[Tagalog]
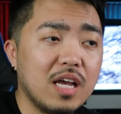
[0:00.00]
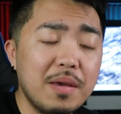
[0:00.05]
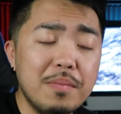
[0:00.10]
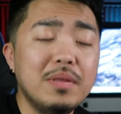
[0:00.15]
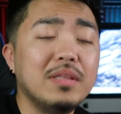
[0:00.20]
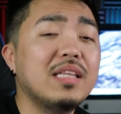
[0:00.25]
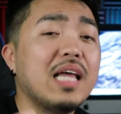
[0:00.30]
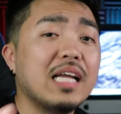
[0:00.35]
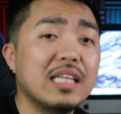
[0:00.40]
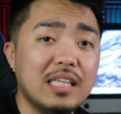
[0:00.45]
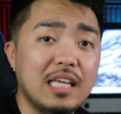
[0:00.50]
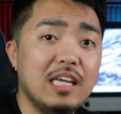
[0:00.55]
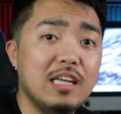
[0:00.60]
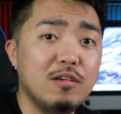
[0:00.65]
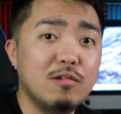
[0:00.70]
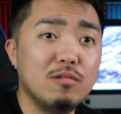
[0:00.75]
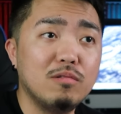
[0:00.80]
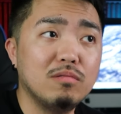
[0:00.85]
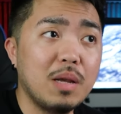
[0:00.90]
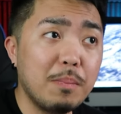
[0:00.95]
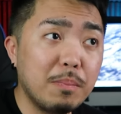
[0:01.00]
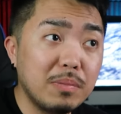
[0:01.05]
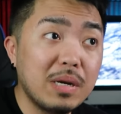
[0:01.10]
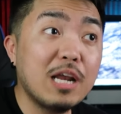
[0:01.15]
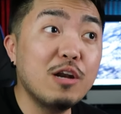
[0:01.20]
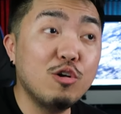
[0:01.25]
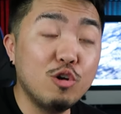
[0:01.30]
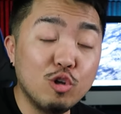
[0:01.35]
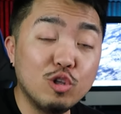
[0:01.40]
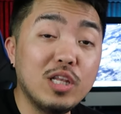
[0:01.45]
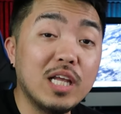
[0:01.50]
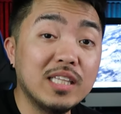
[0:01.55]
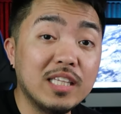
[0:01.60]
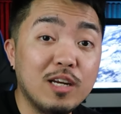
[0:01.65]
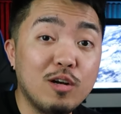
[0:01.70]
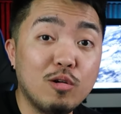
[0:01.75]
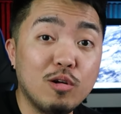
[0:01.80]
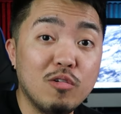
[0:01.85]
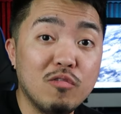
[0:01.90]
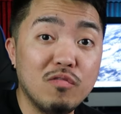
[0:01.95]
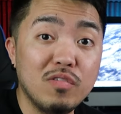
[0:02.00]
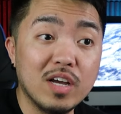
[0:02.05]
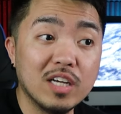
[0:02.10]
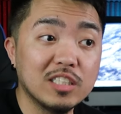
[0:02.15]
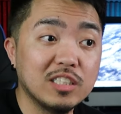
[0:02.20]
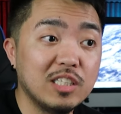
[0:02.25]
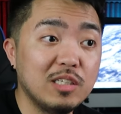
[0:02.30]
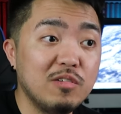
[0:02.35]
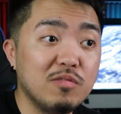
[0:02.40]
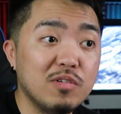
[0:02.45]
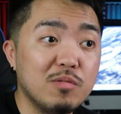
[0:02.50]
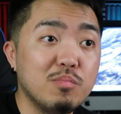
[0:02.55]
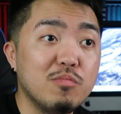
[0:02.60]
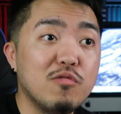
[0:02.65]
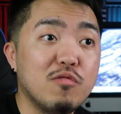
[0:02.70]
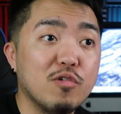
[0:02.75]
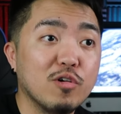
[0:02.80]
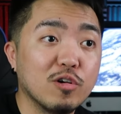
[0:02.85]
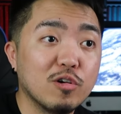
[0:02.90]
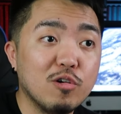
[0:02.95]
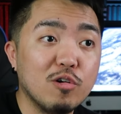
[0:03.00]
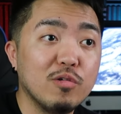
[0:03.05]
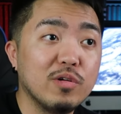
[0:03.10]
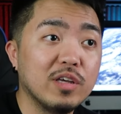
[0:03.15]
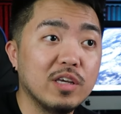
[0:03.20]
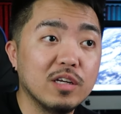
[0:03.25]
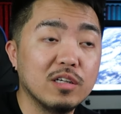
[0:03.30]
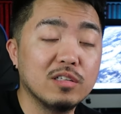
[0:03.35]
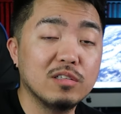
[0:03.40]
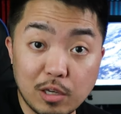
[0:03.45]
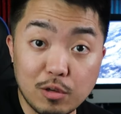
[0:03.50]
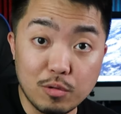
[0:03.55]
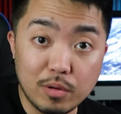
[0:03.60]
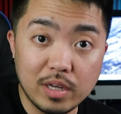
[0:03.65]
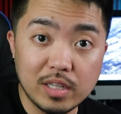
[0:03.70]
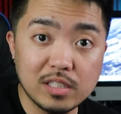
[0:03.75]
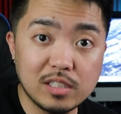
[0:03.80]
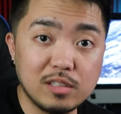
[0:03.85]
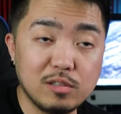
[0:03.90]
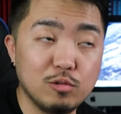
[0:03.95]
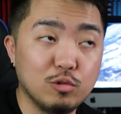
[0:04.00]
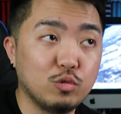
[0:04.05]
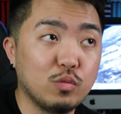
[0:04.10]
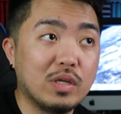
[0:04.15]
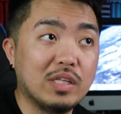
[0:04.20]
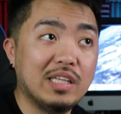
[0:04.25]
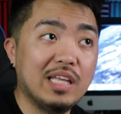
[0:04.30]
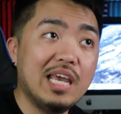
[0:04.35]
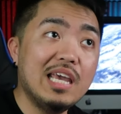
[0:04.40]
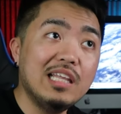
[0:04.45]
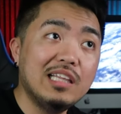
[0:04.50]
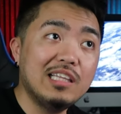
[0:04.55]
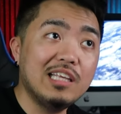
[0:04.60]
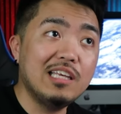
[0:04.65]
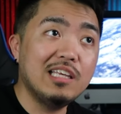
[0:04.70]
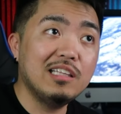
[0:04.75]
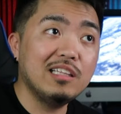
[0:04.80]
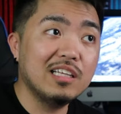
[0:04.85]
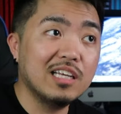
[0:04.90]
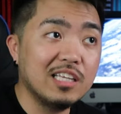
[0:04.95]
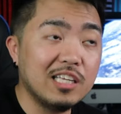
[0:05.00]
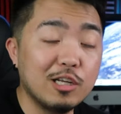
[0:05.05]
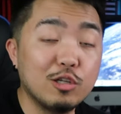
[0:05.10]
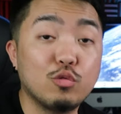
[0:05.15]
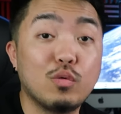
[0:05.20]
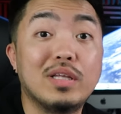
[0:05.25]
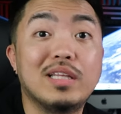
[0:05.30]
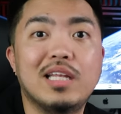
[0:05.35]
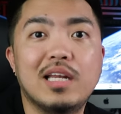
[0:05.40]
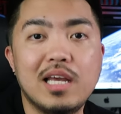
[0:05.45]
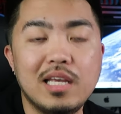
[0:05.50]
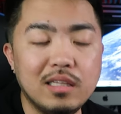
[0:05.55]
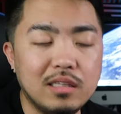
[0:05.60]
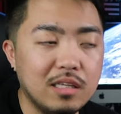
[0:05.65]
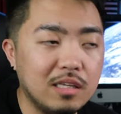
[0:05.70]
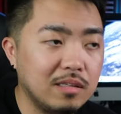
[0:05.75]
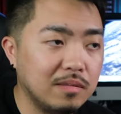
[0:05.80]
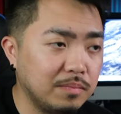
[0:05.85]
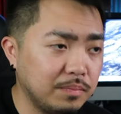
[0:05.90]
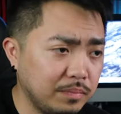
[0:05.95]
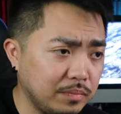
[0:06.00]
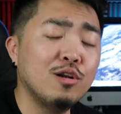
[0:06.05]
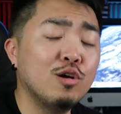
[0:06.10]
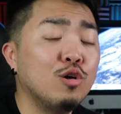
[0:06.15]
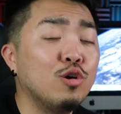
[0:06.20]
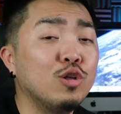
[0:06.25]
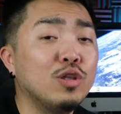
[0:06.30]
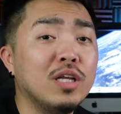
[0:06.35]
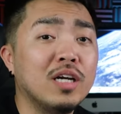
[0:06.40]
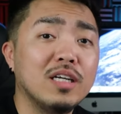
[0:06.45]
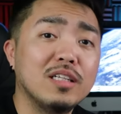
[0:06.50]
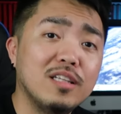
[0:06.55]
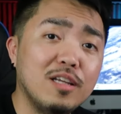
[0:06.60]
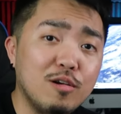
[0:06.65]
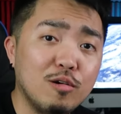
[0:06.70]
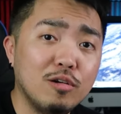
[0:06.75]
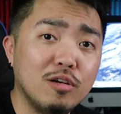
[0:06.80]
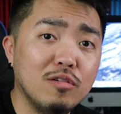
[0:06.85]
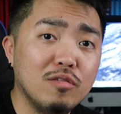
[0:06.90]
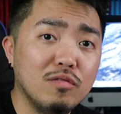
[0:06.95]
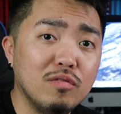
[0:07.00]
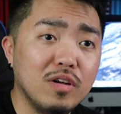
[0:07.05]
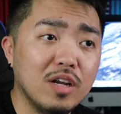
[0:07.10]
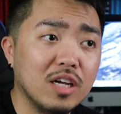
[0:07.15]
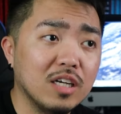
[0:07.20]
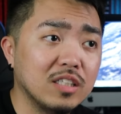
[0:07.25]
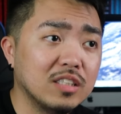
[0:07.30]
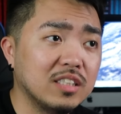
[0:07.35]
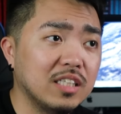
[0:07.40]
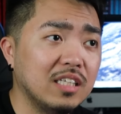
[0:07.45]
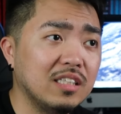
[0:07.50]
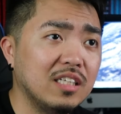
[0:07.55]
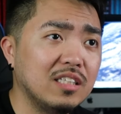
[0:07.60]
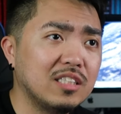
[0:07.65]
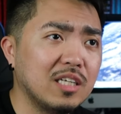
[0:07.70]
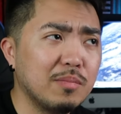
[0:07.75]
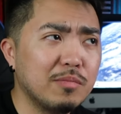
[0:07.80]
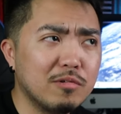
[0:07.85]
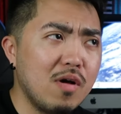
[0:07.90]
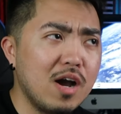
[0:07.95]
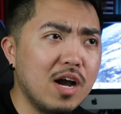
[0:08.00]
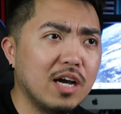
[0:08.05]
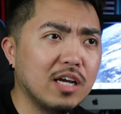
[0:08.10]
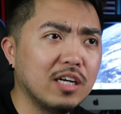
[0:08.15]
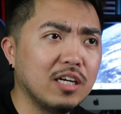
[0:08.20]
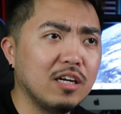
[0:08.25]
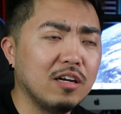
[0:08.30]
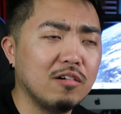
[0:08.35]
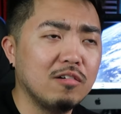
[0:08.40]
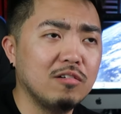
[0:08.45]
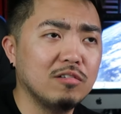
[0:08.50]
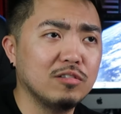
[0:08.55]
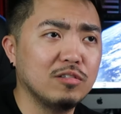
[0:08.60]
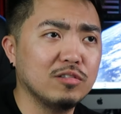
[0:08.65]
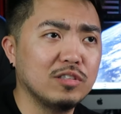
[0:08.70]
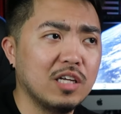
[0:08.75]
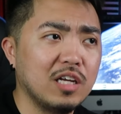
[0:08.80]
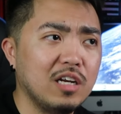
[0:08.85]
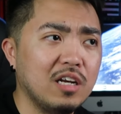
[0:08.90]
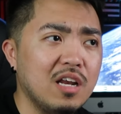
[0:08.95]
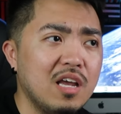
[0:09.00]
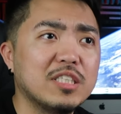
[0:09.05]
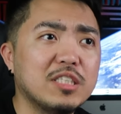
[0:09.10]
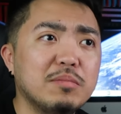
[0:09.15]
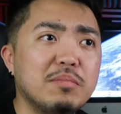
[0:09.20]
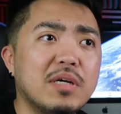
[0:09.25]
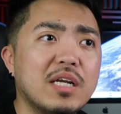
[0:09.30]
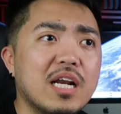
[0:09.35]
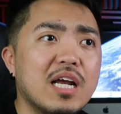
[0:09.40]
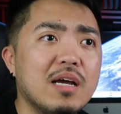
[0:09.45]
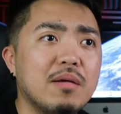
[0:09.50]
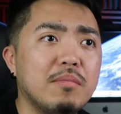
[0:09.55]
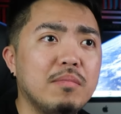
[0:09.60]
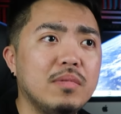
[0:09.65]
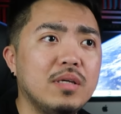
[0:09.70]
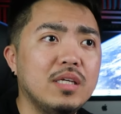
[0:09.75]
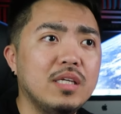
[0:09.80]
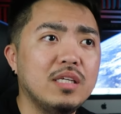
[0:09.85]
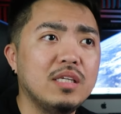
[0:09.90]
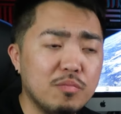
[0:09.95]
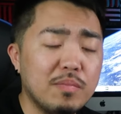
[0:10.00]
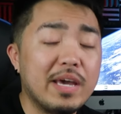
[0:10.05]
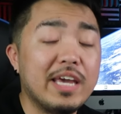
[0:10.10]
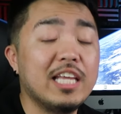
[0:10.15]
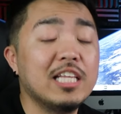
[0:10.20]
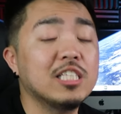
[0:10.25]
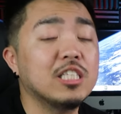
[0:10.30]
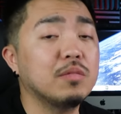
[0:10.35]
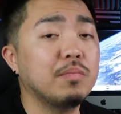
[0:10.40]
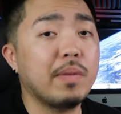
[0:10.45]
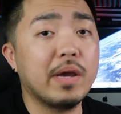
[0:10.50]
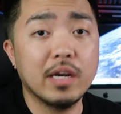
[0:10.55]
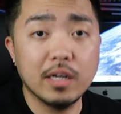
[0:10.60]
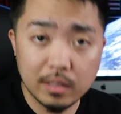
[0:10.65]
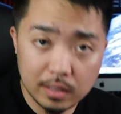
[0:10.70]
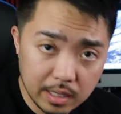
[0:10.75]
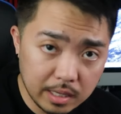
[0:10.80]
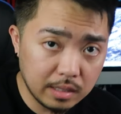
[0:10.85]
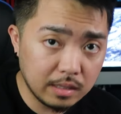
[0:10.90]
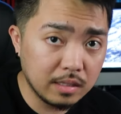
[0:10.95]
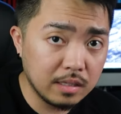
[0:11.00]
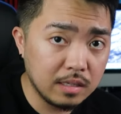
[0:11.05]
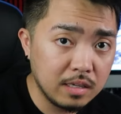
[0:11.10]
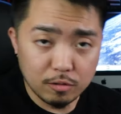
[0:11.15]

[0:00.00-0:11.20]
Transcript: I mean, dati, nanonood lang din ako ng vlogs. Even before going here sa US, noong 2018, ganyan, 2019. Nanonood lang din ako ng vlogs. And then, sabi ko nga rin ako, total, mas marami maraming to my inspire din.